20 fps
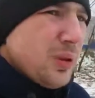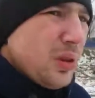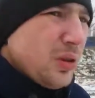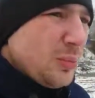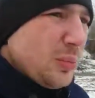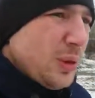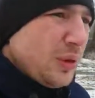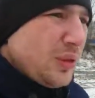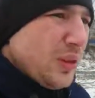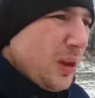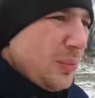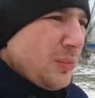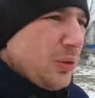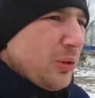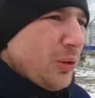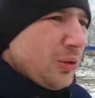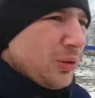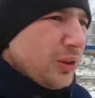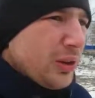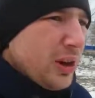
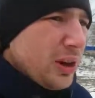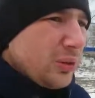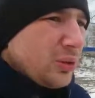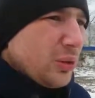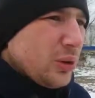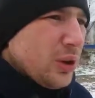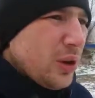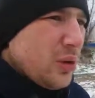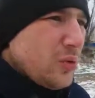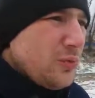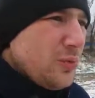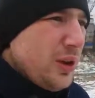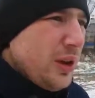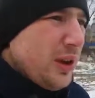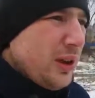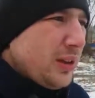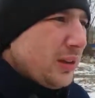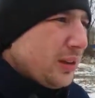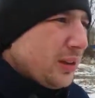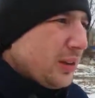приспосабливаться, как только
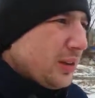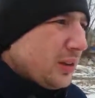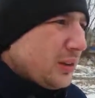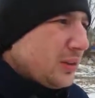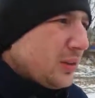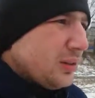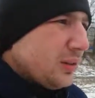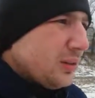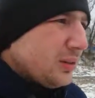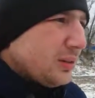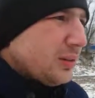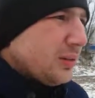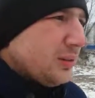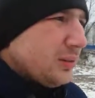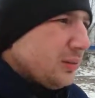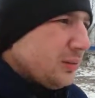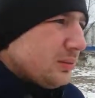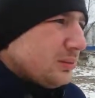умеете, как э, ну,